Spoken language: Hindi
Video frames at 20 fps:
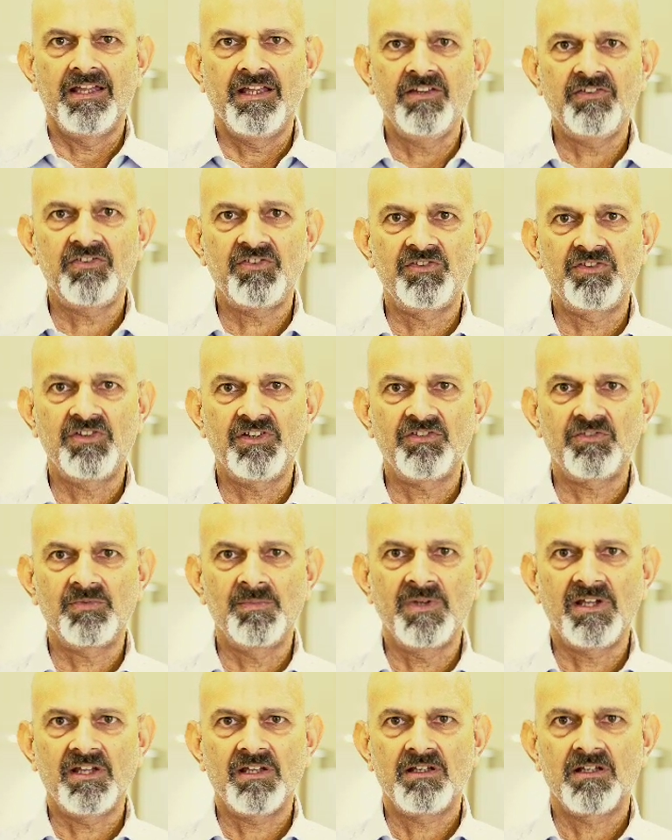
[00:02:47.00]
इस चीज़
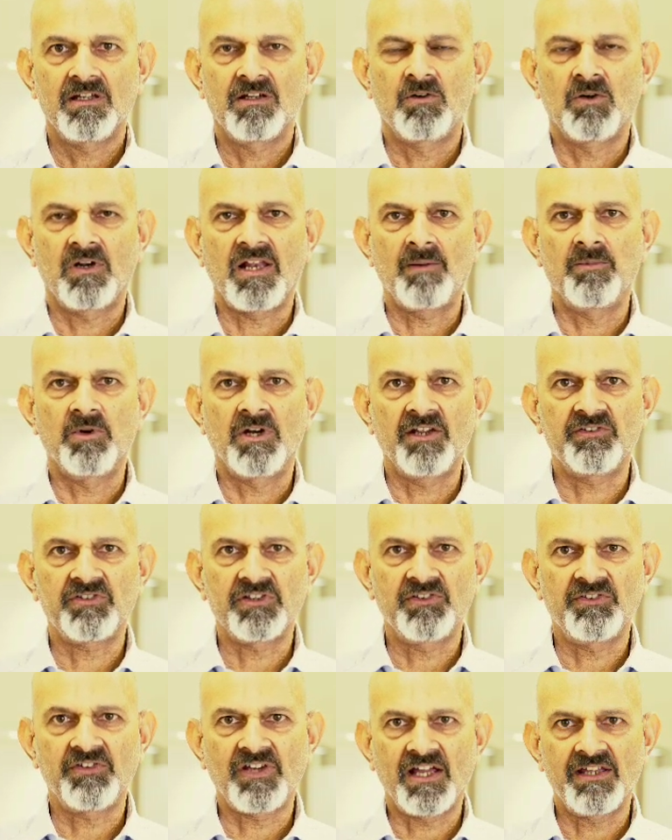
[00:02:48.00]
में
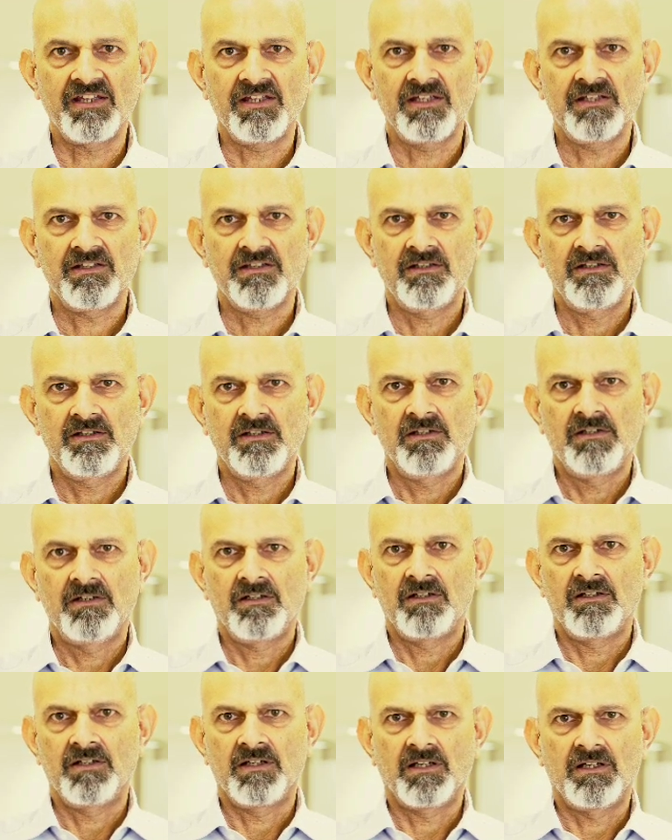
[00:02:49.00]
कोलैबोरेशन चाहिए
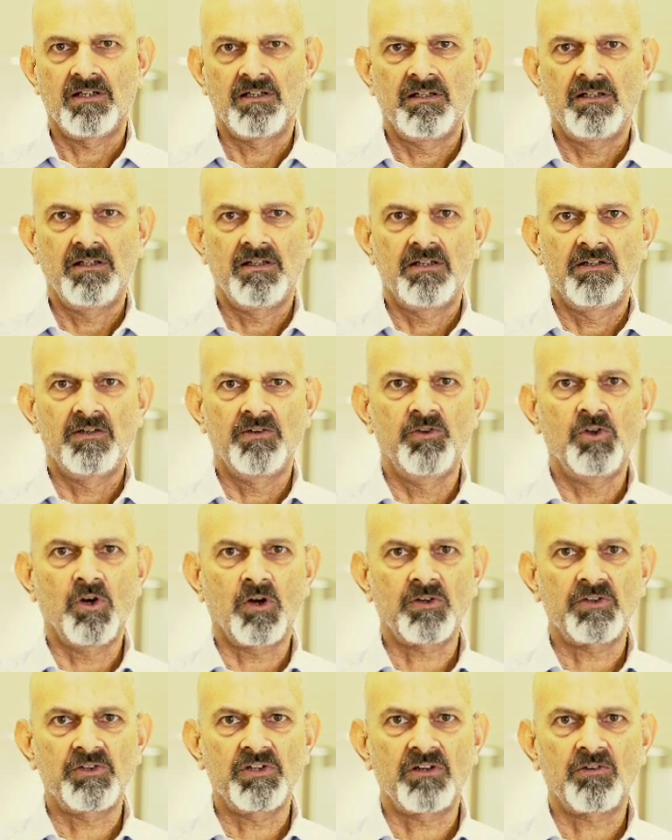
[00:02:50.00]

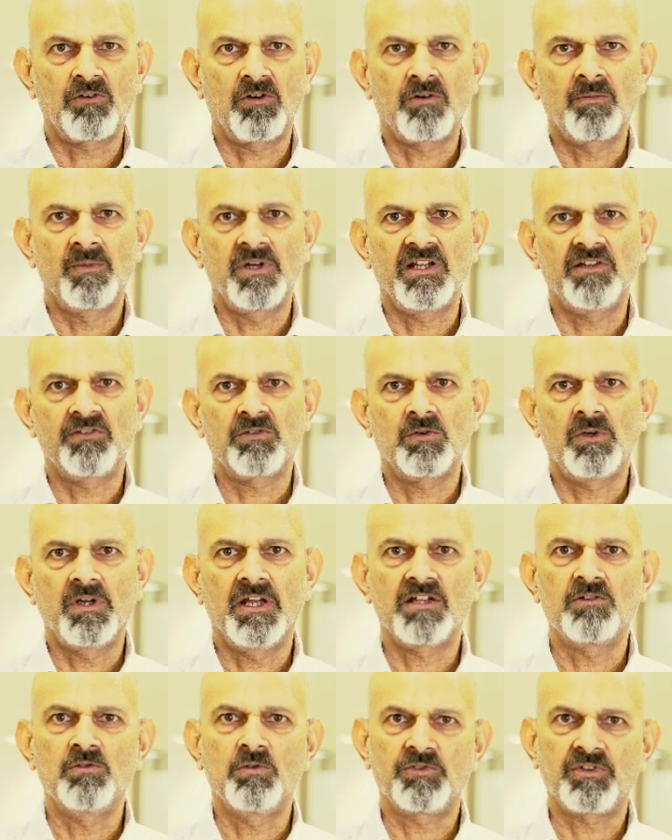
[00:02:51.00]
डॉक्टर और मरीज़ को
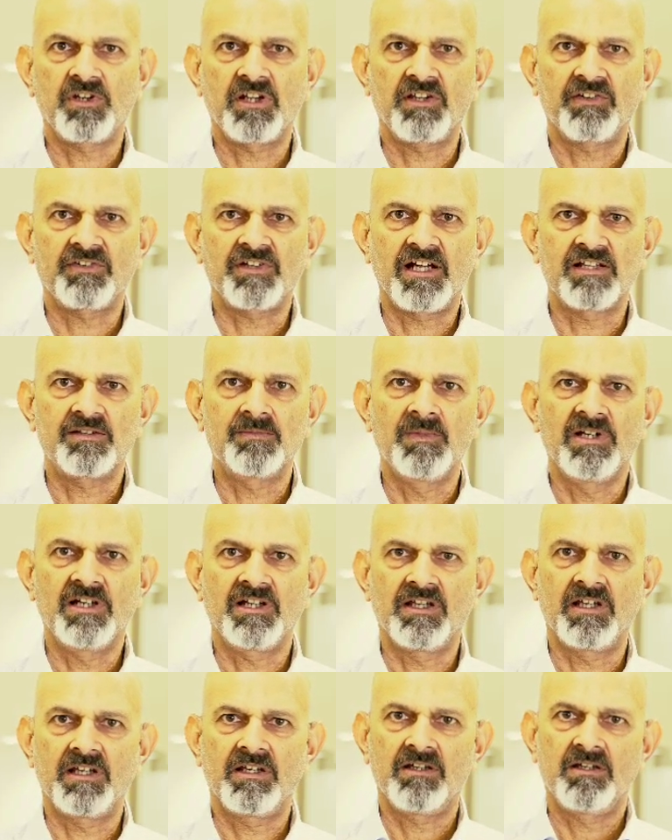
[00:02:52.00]
एक दूसरे के साथ
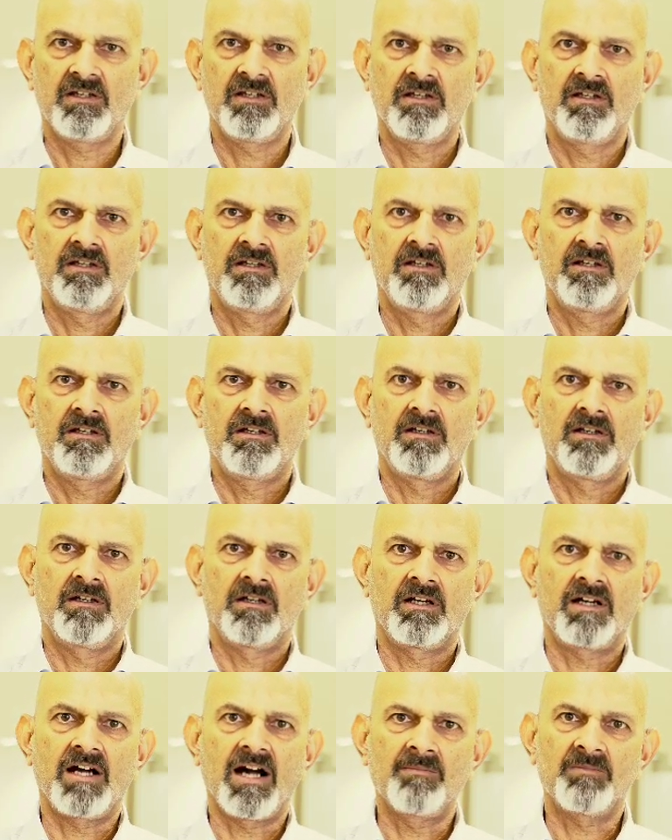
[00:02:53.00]
मिलके
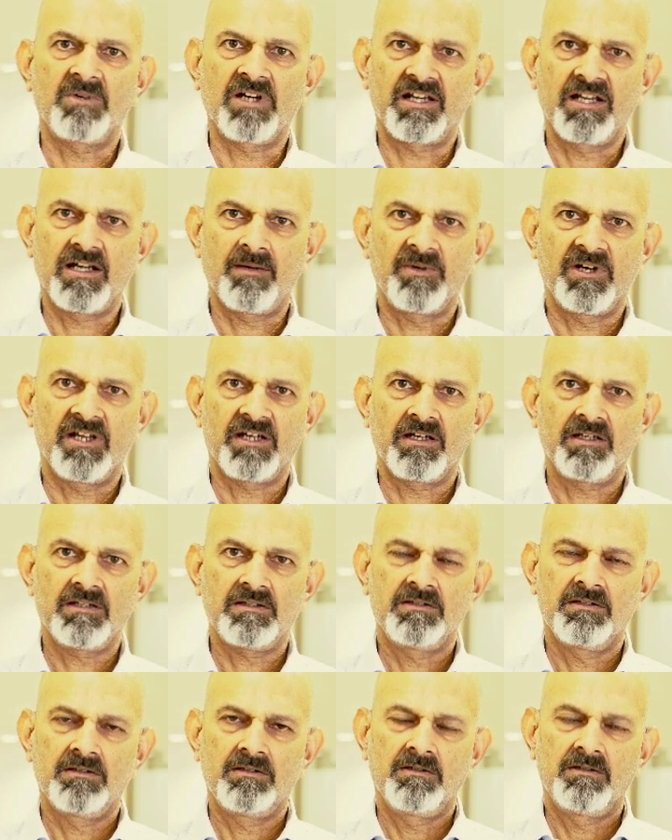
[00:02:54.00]
काम करना पड़ेगा
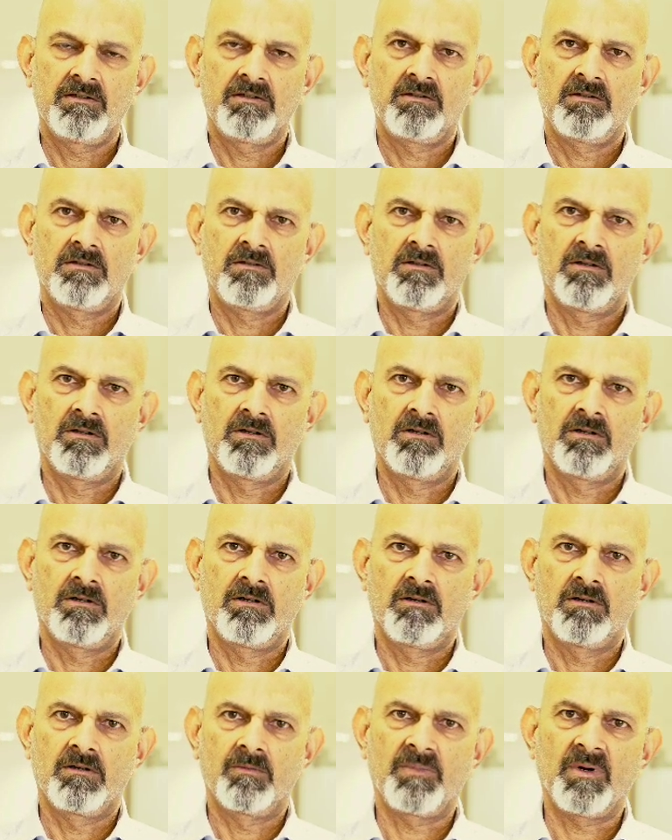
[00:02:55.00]

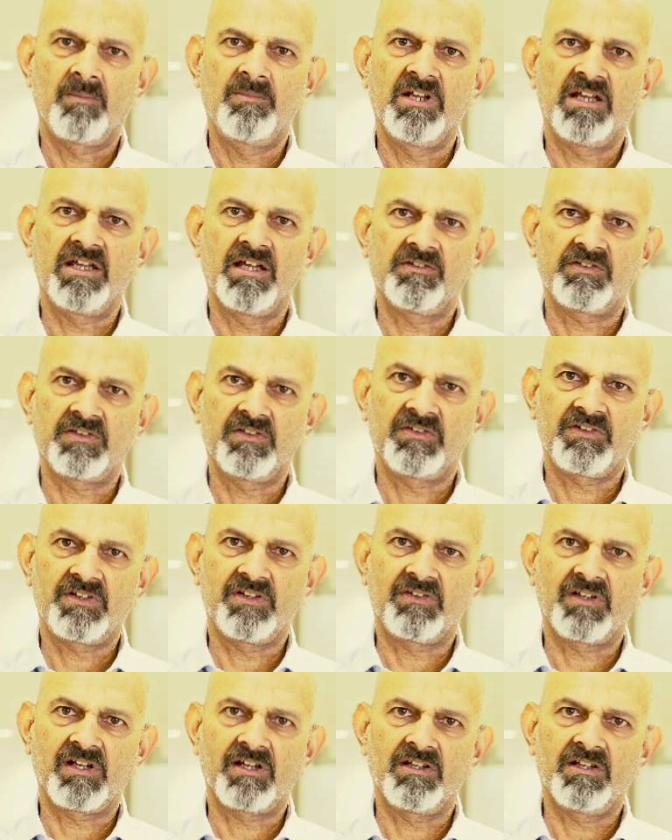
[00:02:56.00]
और पब्लिकेशंस
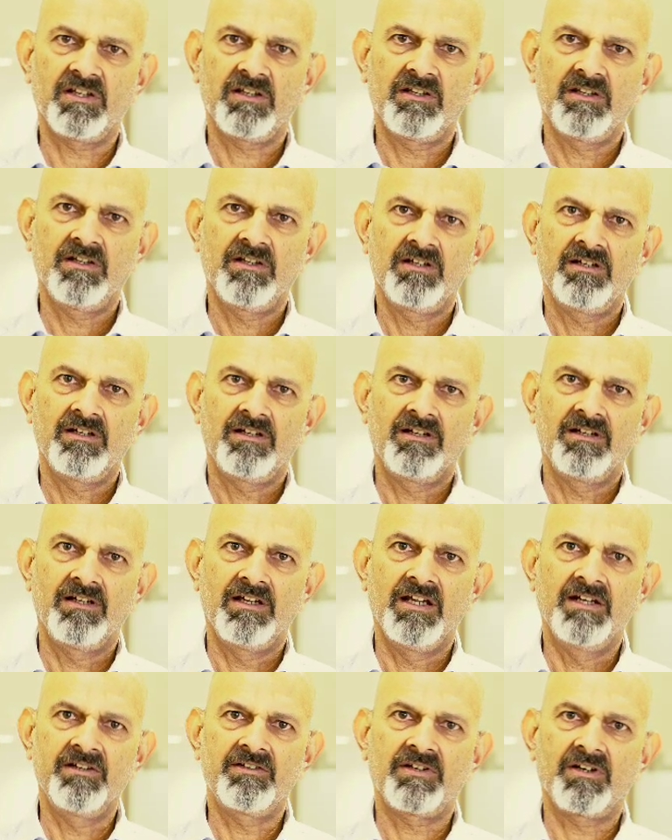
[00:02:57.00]
के ज़रिए
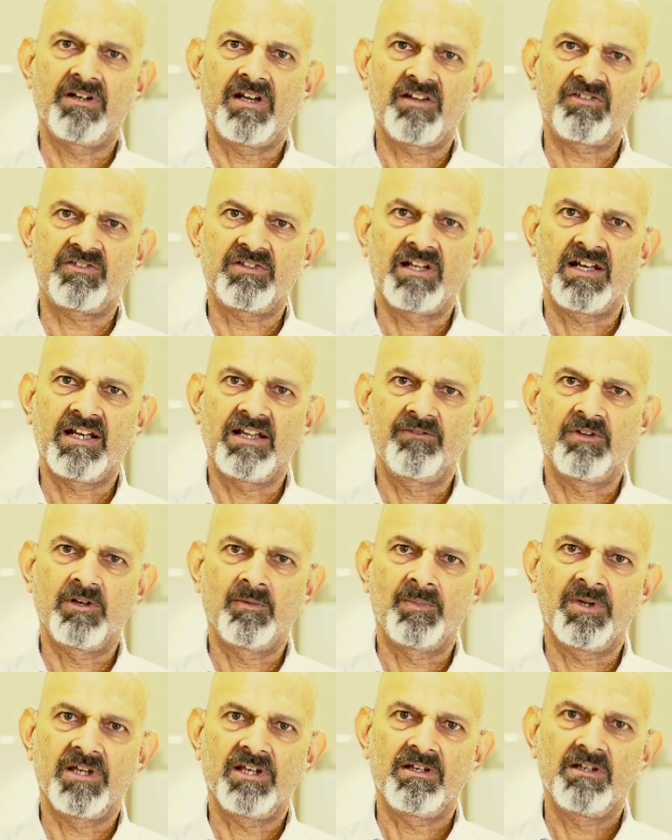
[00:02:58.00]
इंटरनेशनल
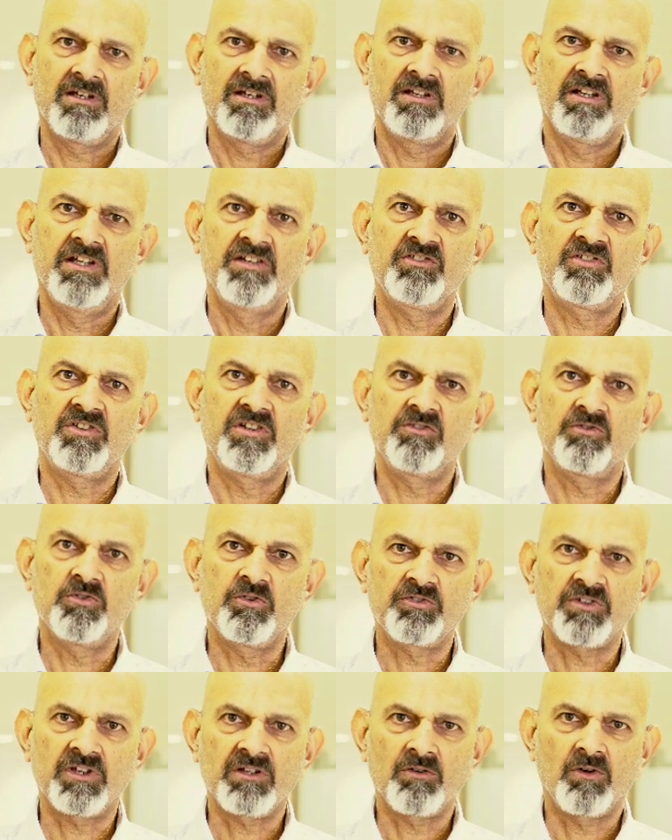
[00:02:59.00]
लेवल पे
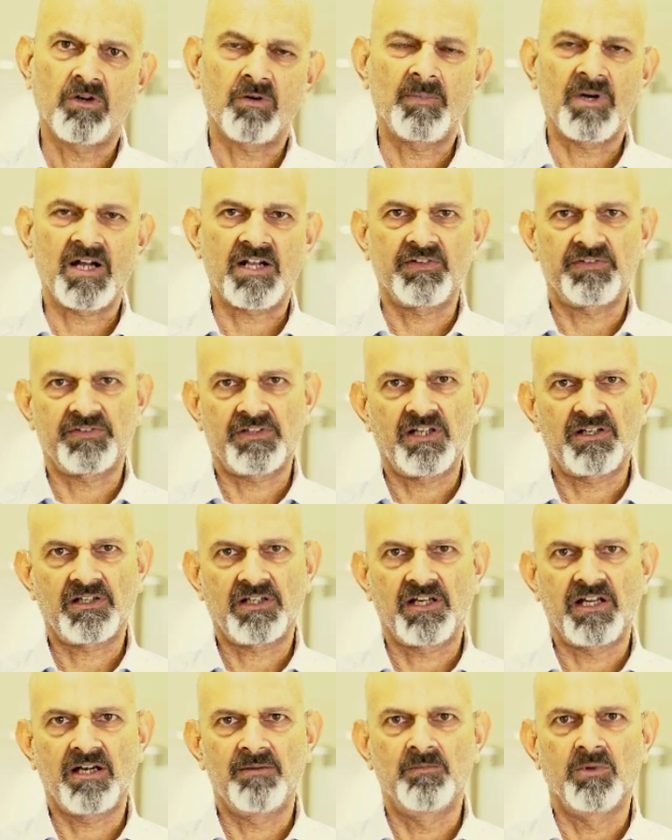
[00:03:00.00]
इंस्टीट्यूशन और पाकिस्तान
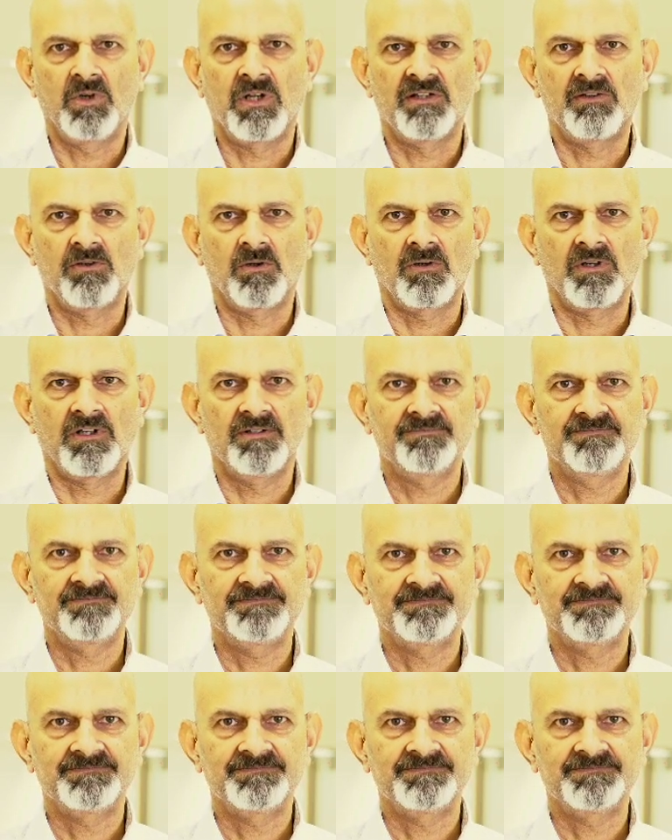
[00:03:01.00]
का नाम बुलंद होगा